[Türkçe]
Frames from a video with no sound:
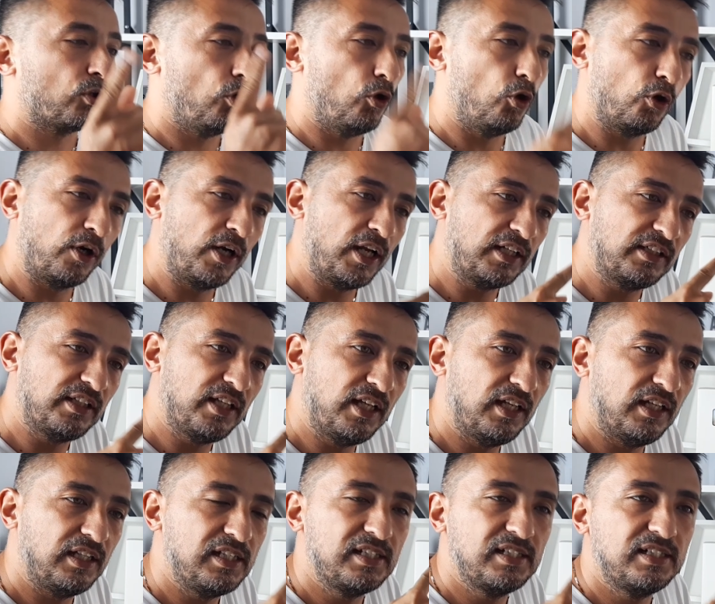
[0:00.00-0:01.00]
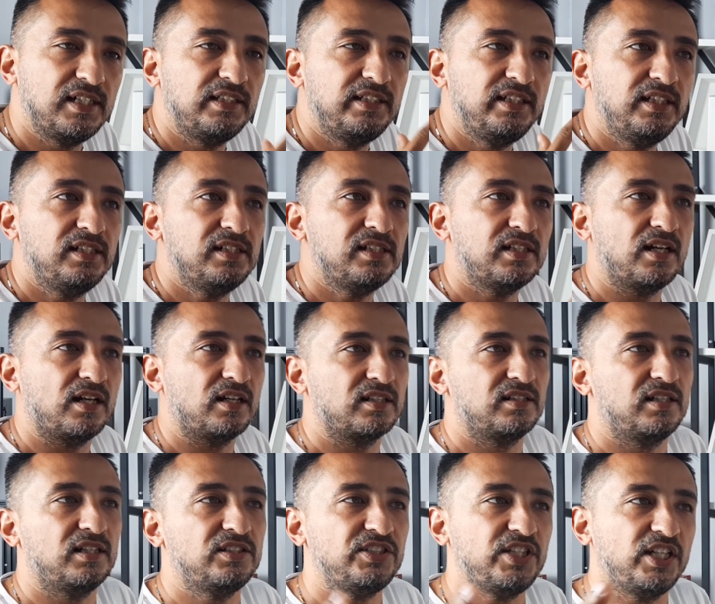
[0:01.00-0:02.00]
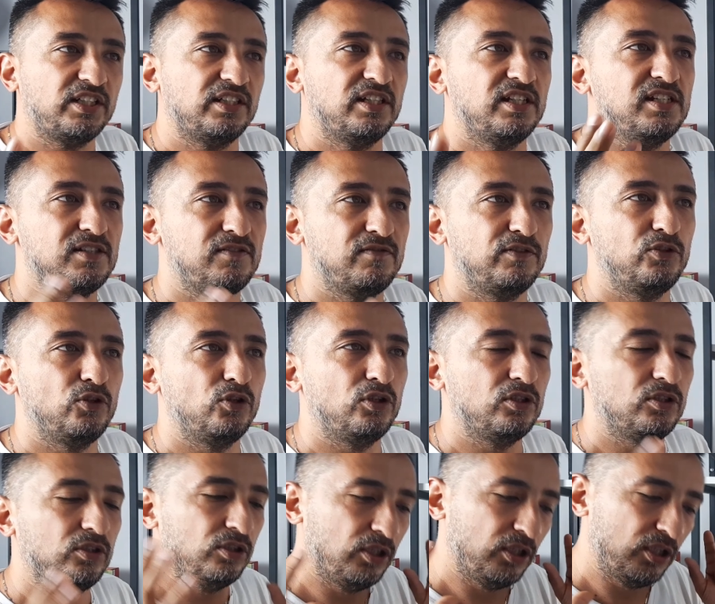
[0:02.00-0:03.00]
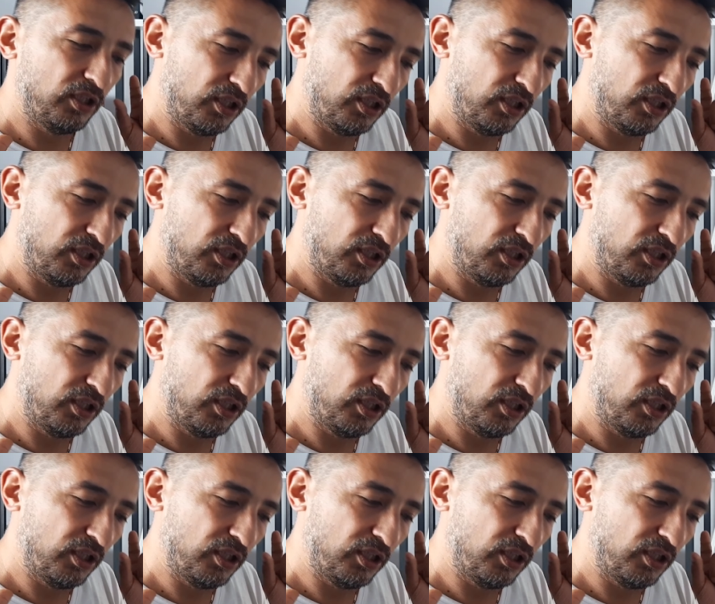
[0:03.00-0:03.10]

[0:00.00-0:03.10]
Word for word: örnekte izlediğiniz tarzda çektiğiniz videoyu